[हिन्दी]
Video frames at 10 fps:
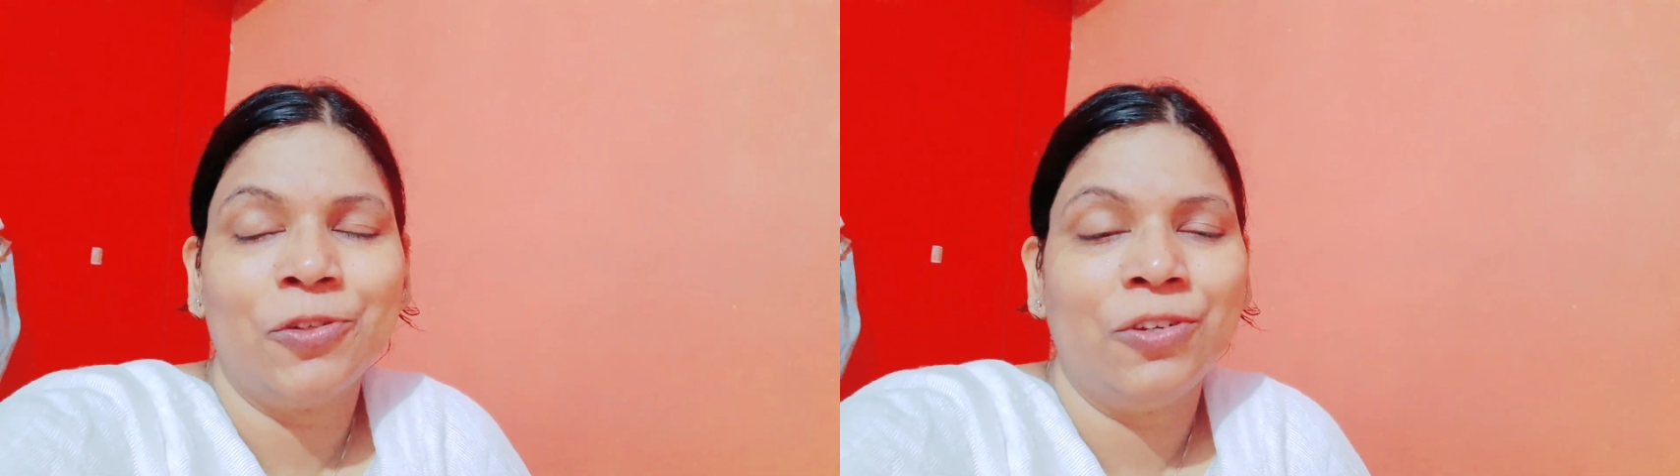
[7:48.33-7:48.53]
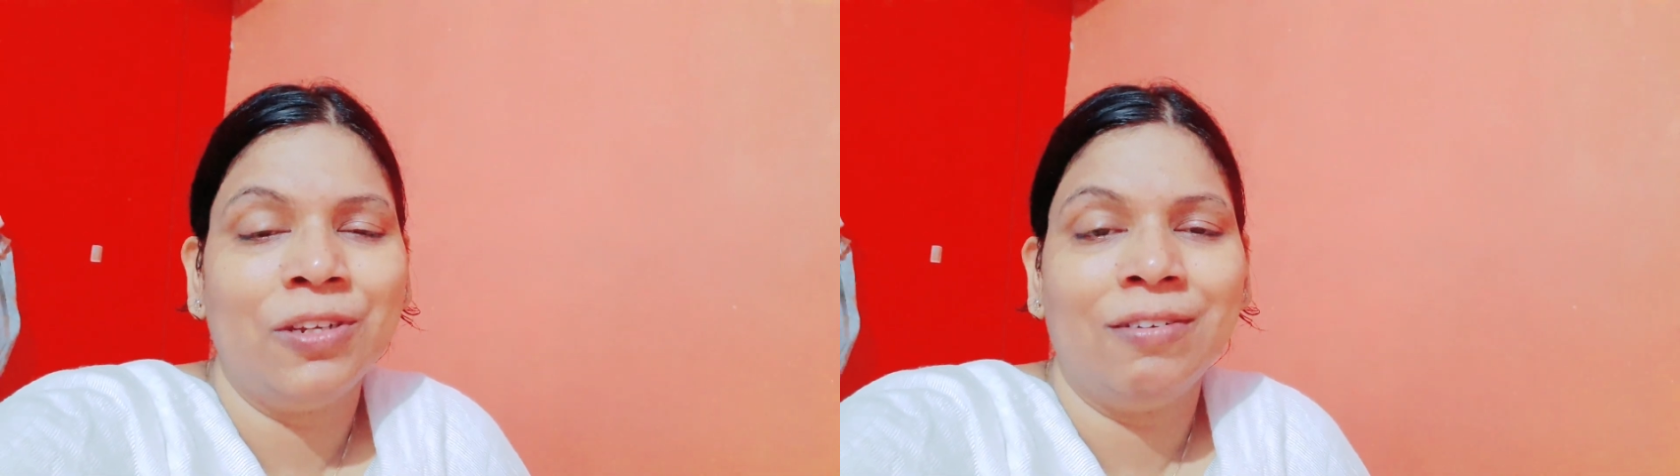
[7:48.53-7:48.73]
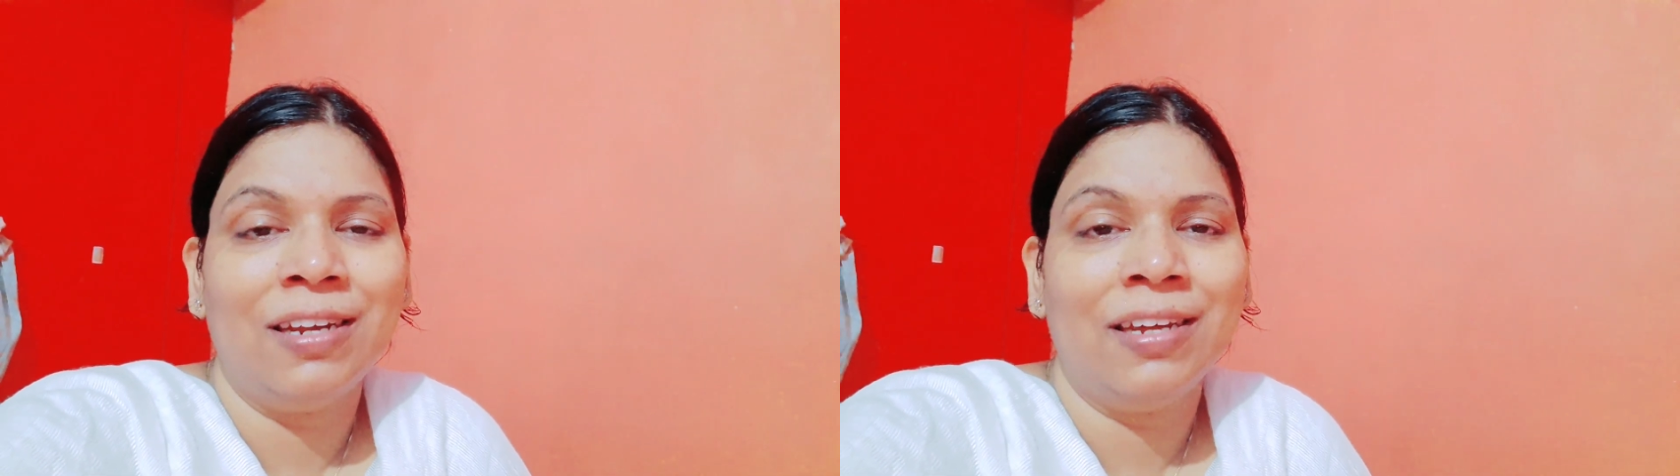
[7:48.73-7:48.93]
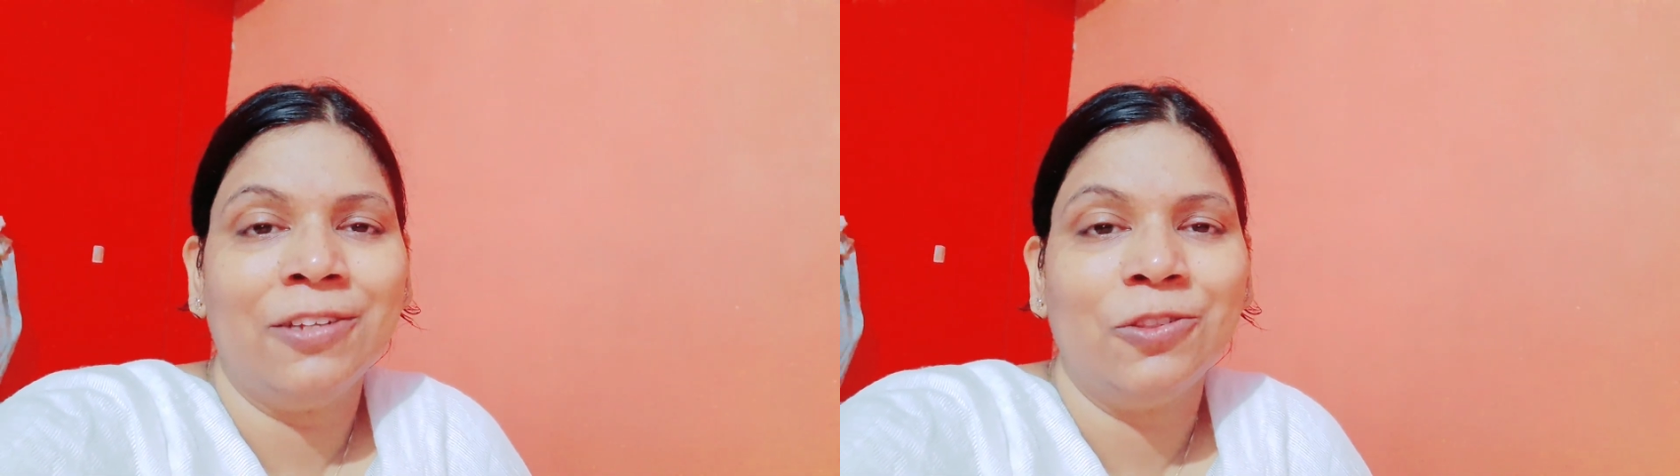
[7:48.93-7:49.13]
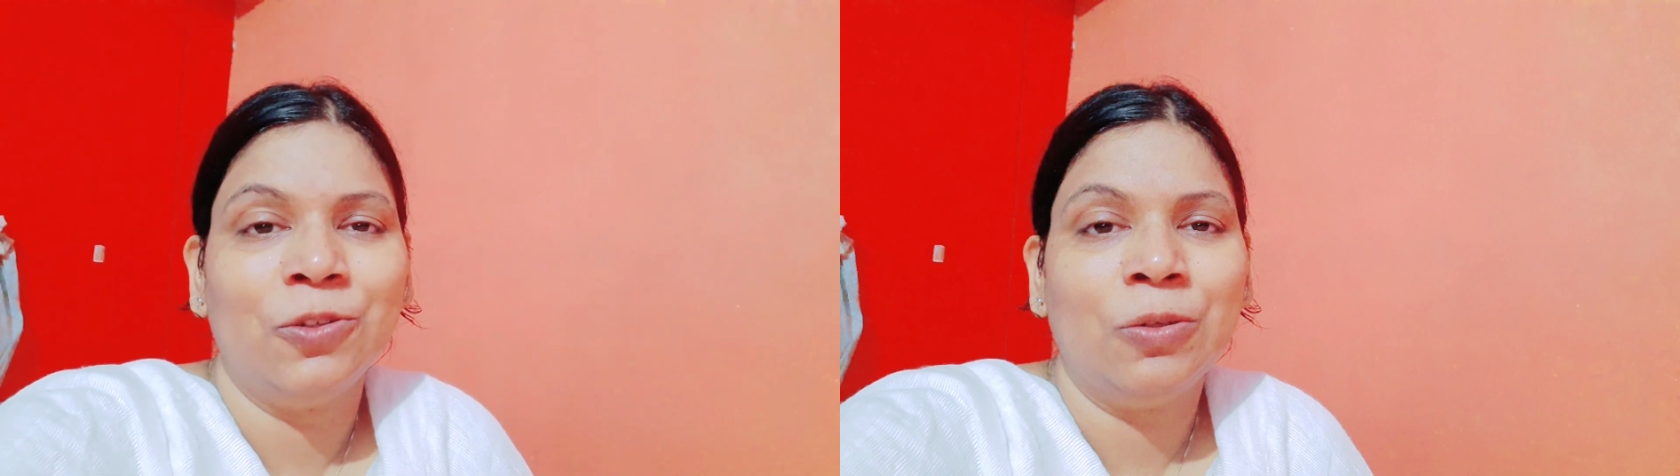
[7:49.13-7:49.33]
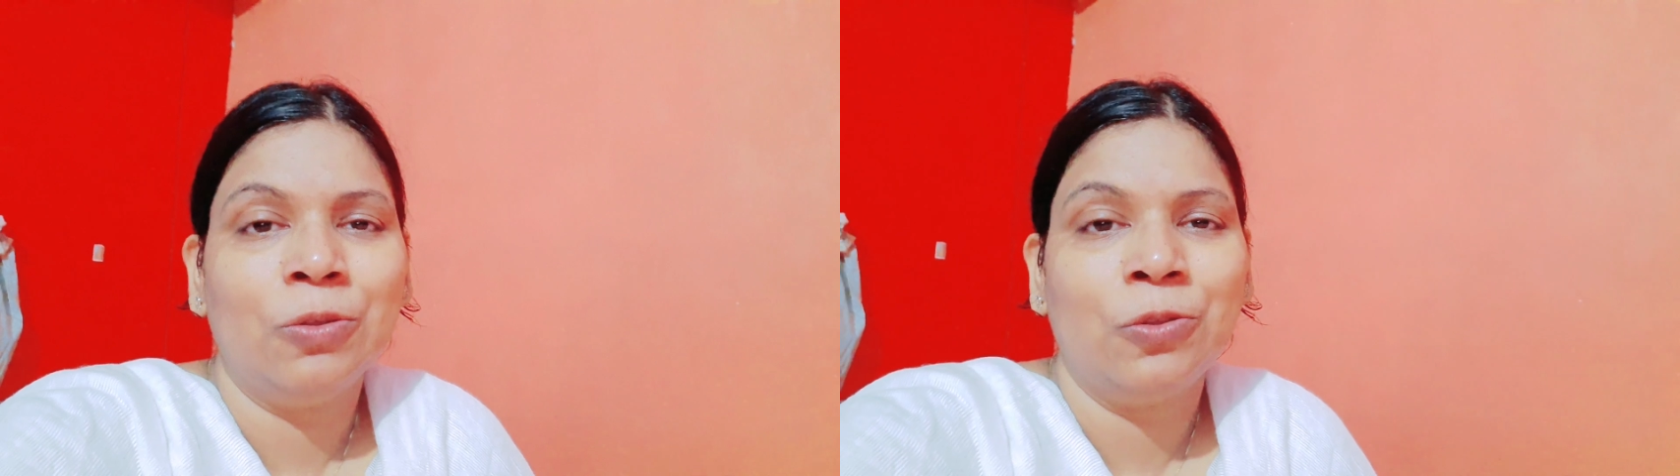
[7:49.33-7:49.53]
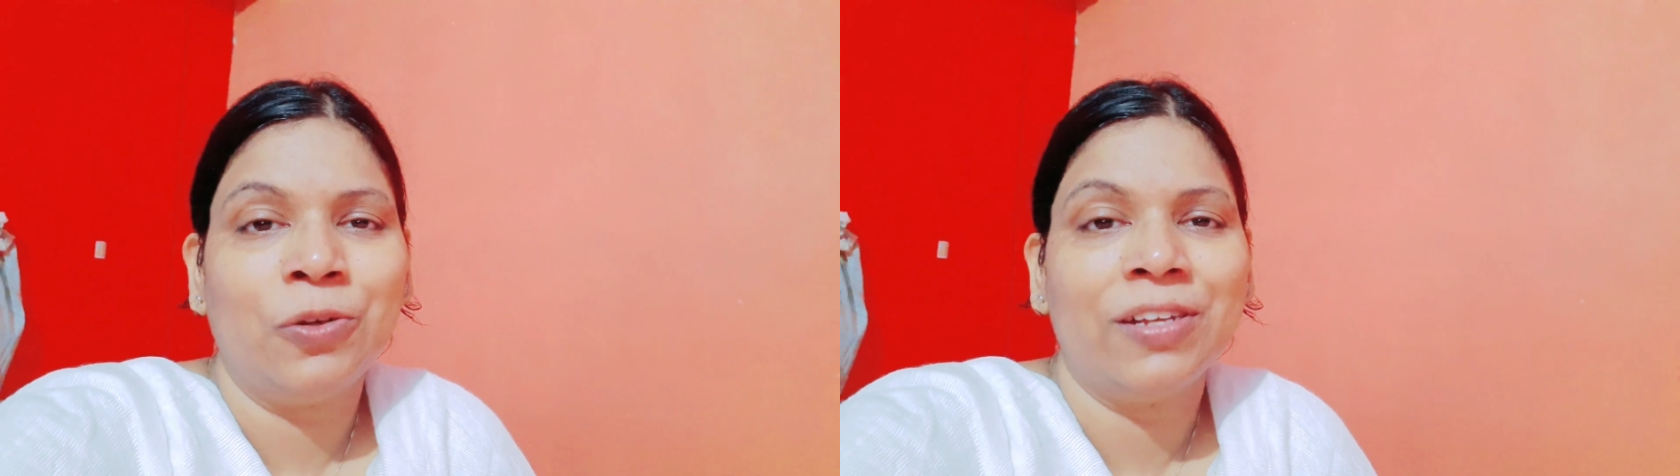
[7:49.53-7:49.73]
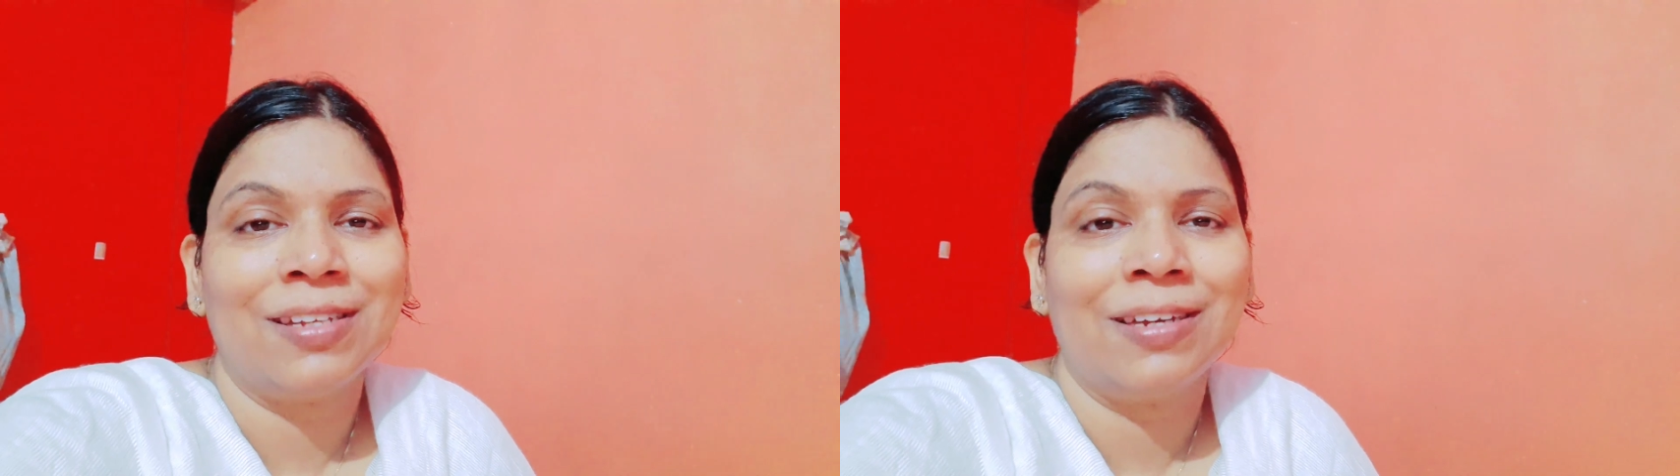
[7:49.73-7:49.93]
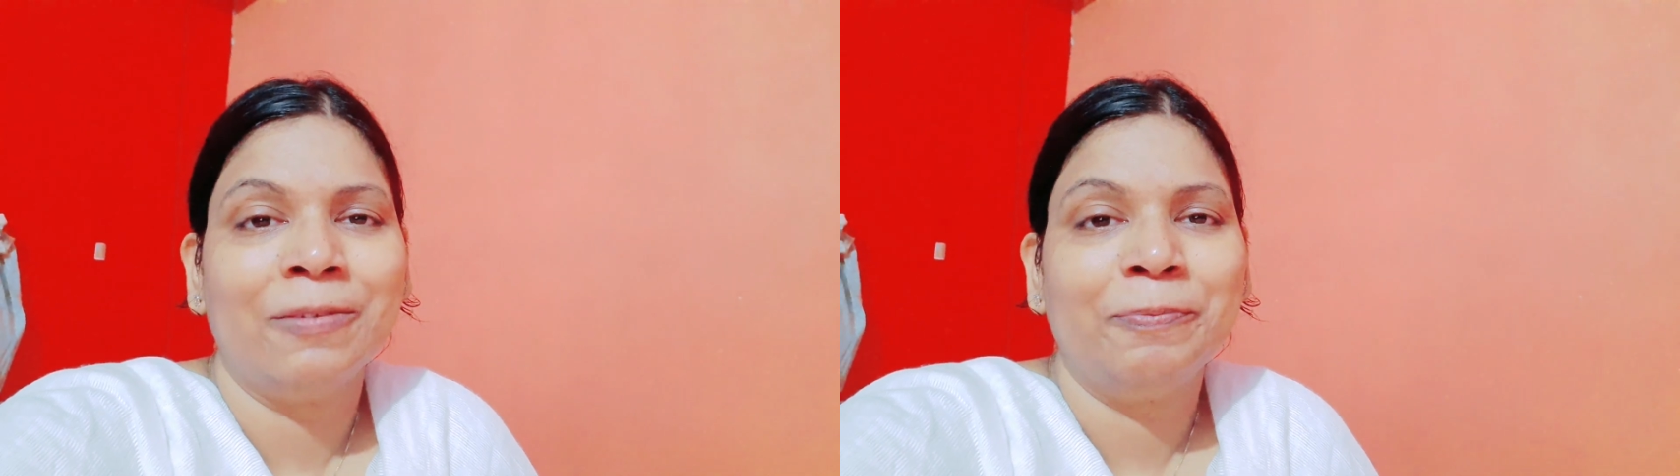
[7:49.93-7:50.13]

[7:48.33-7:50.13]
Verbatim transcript: शुरू होने वाला है तो थोड़ा सा